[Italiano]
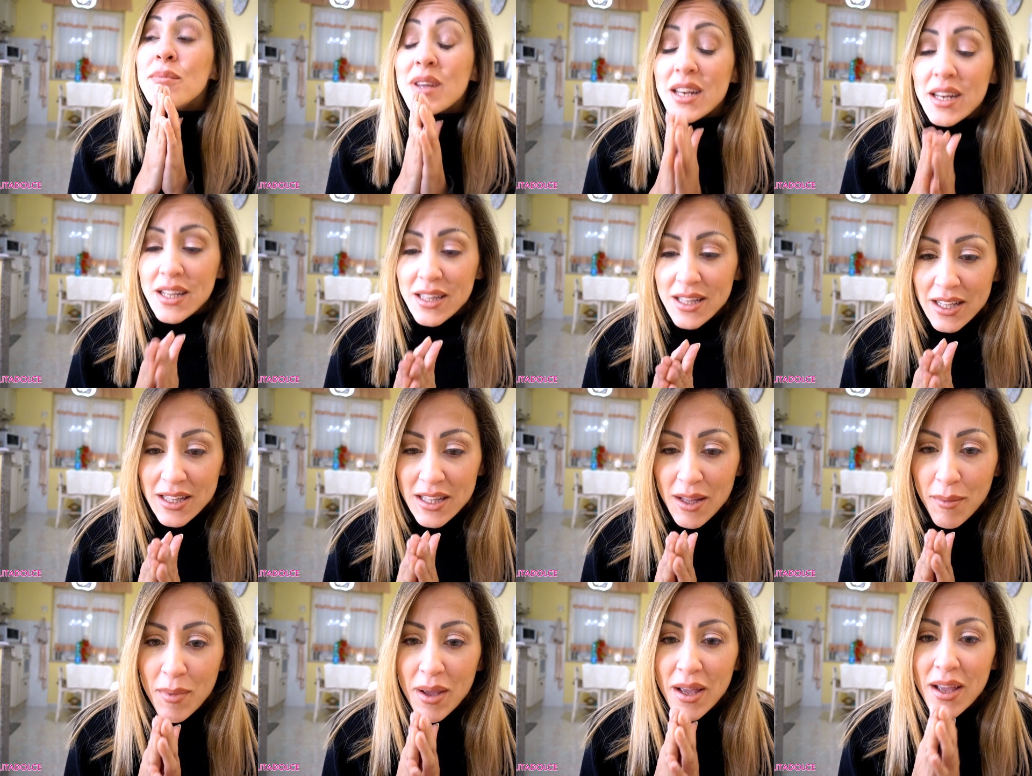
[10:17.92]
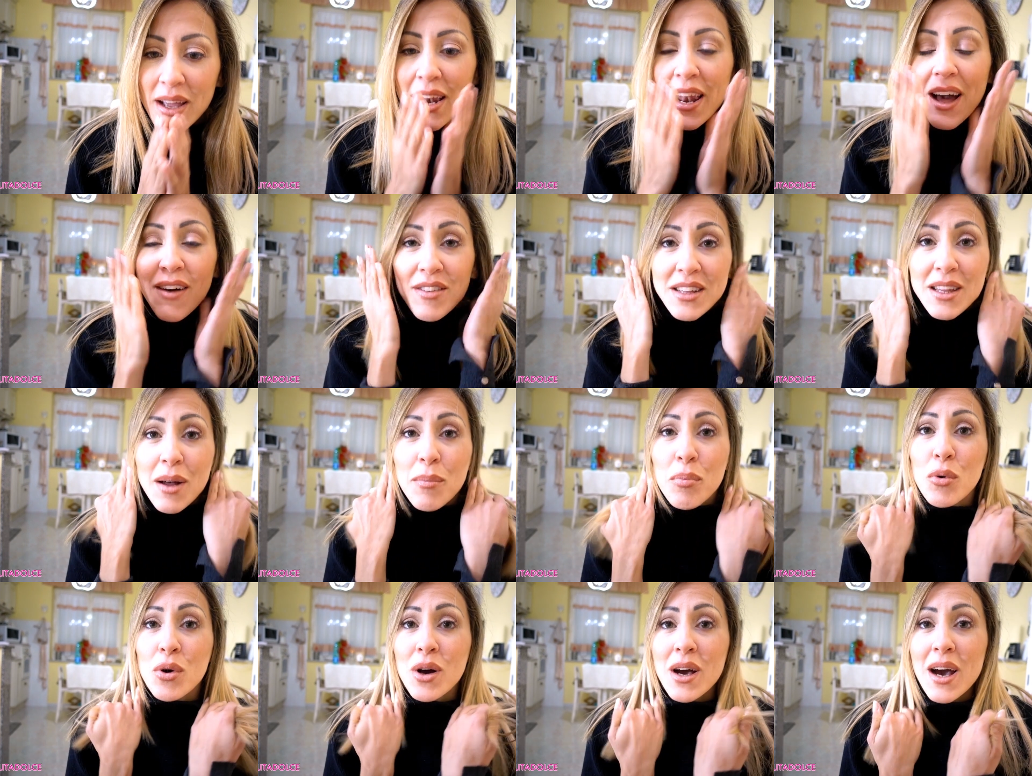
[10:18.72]
Credetemi, la vita
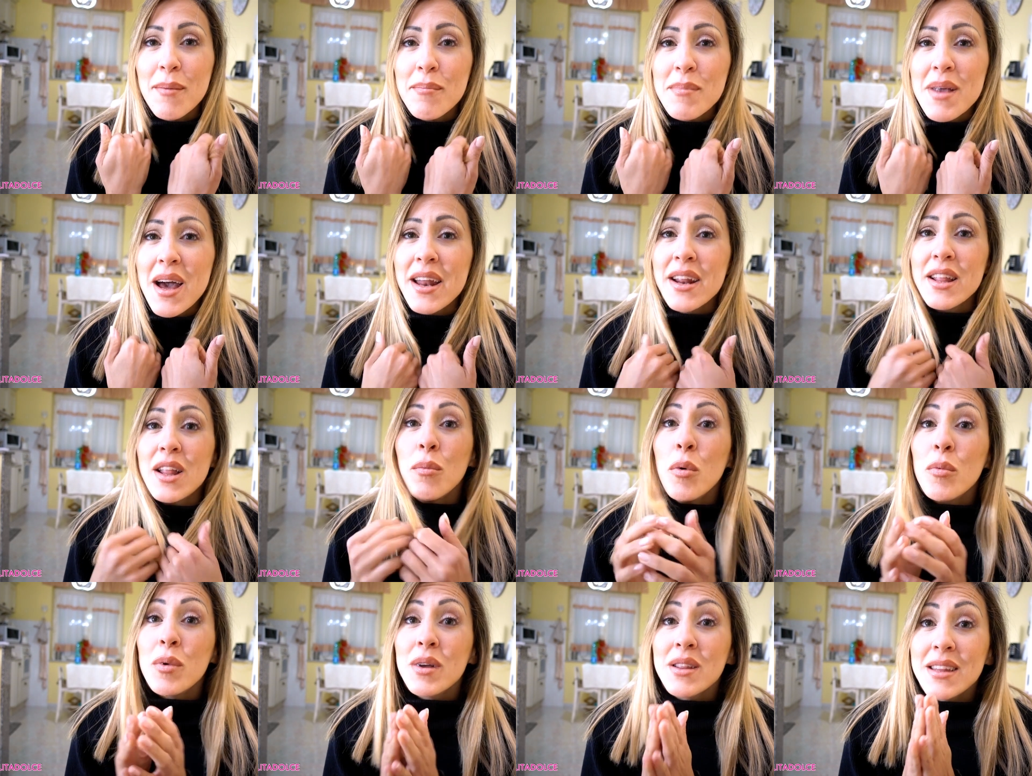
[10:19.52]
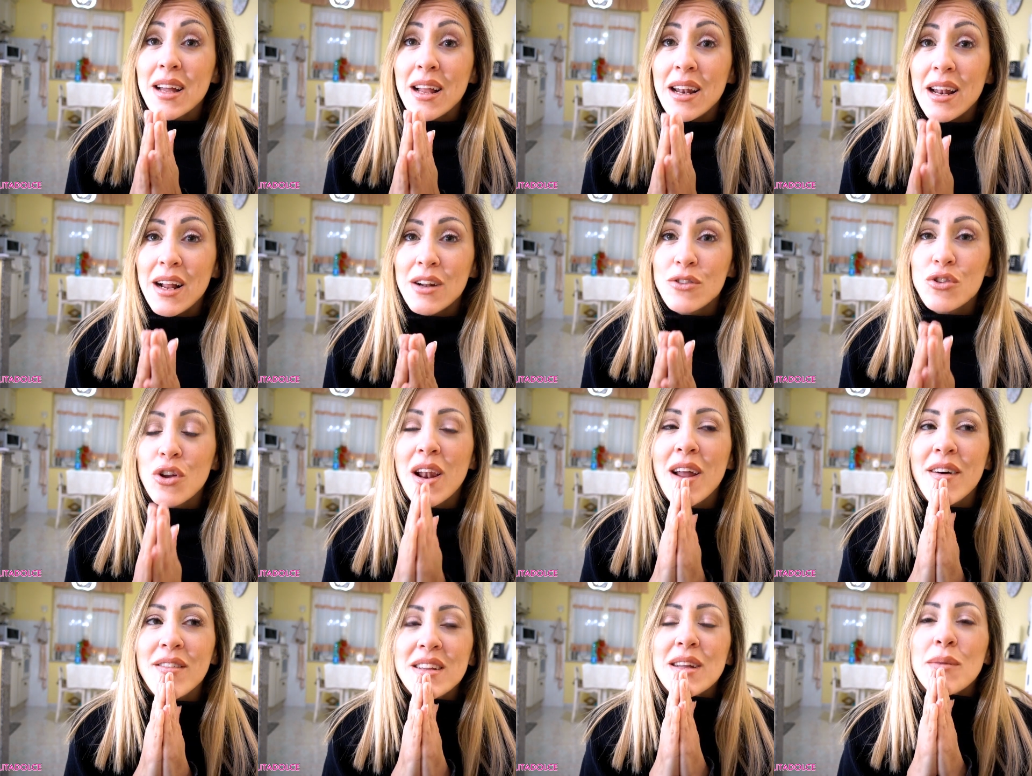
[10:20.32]
può cambiare da un momento all'altro,
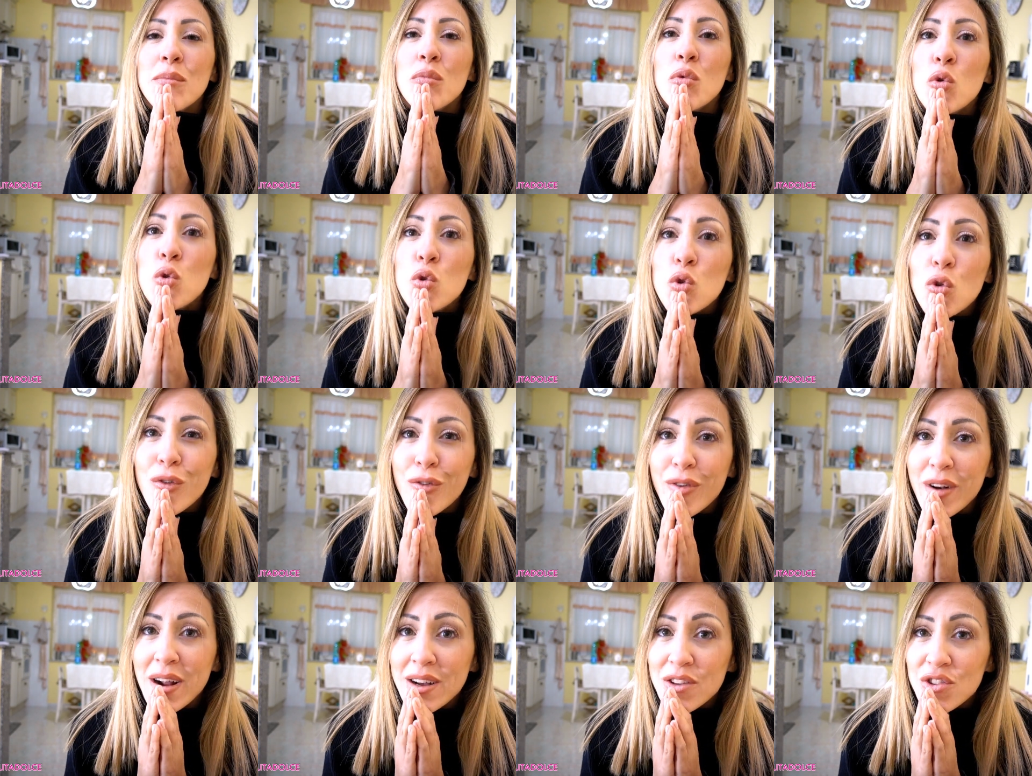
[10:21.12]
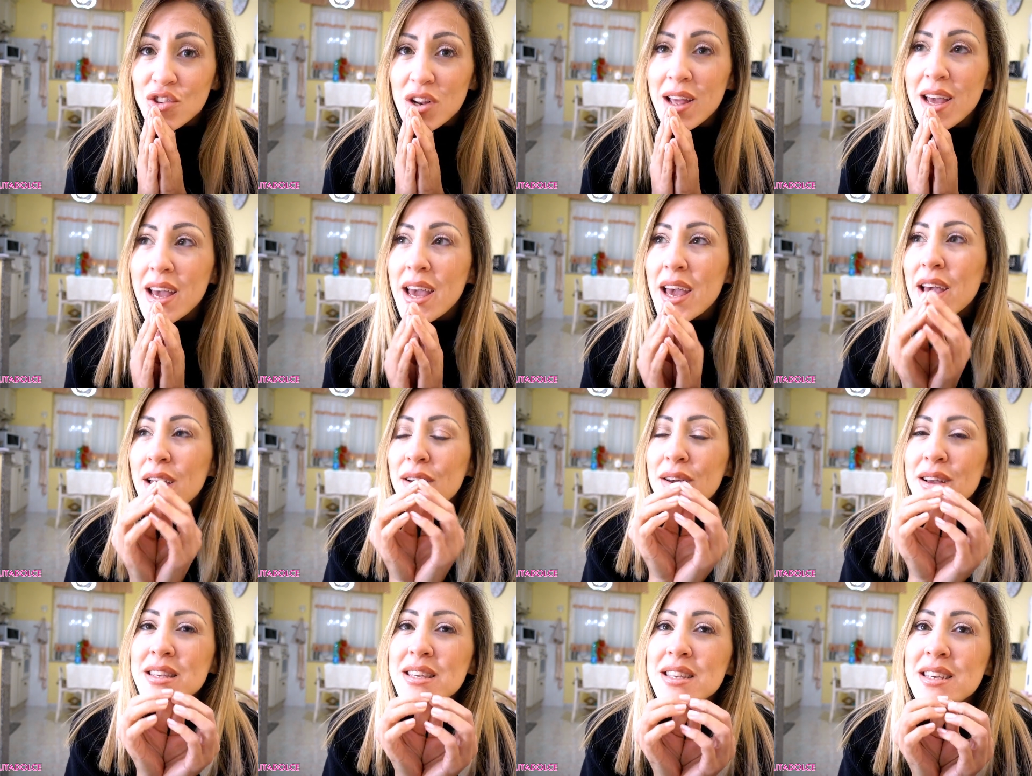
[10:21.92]
la vita è molto fragile
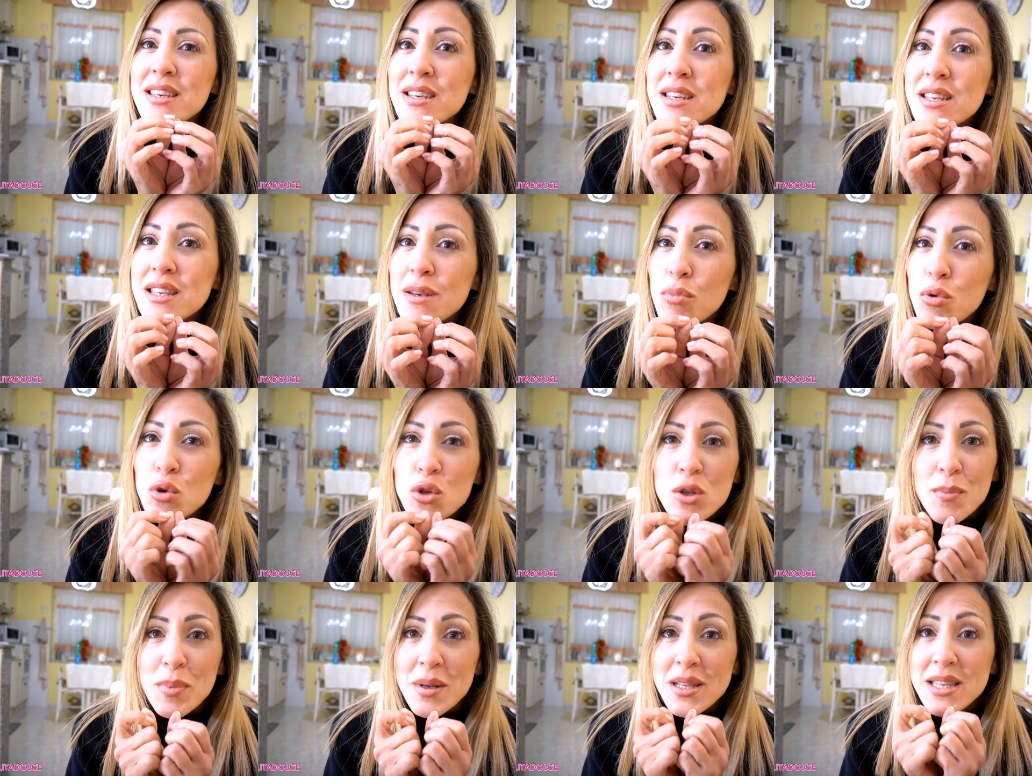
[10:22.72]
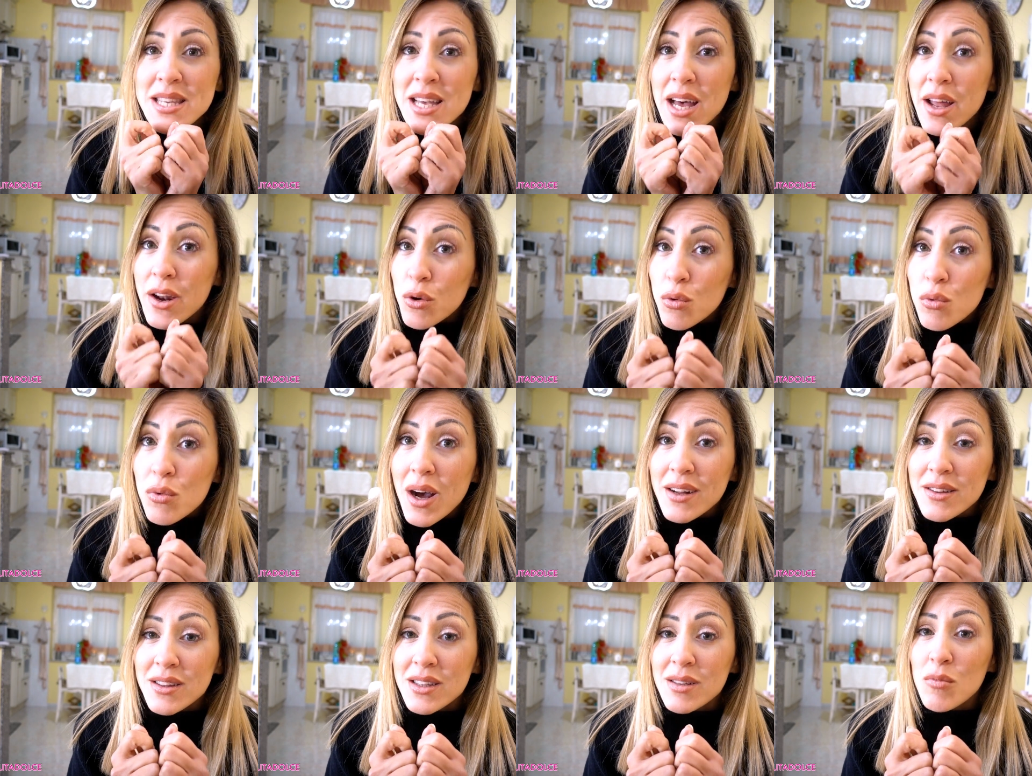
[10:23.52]
e si, si, può spezzare in un
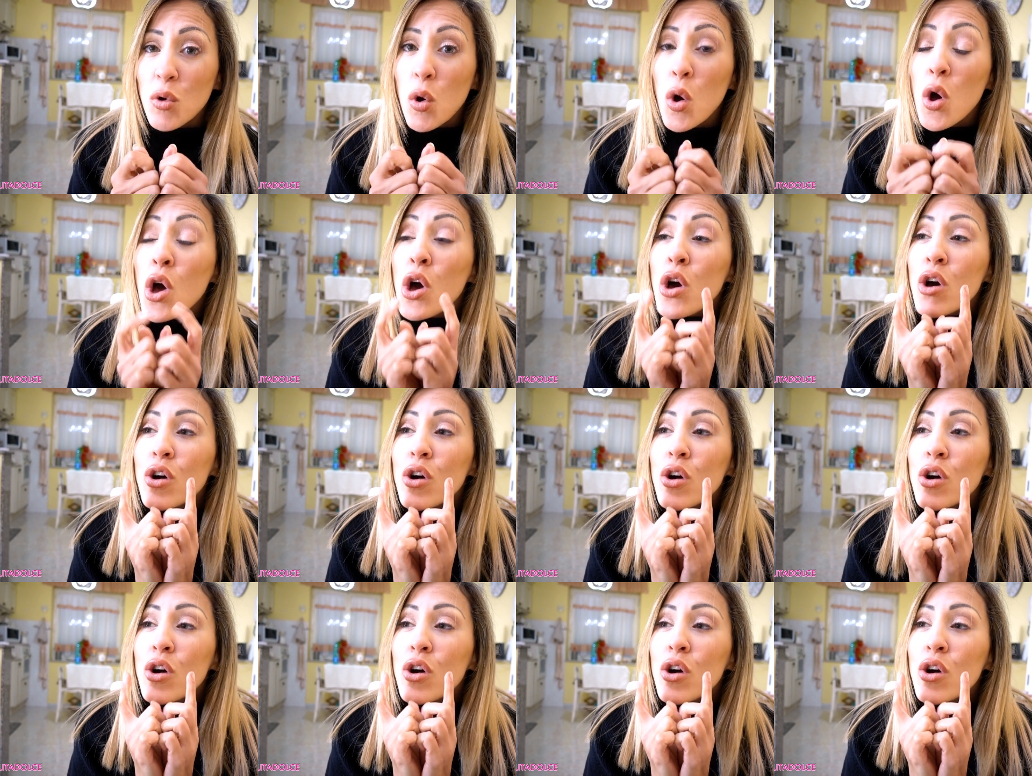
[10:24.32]
attimo.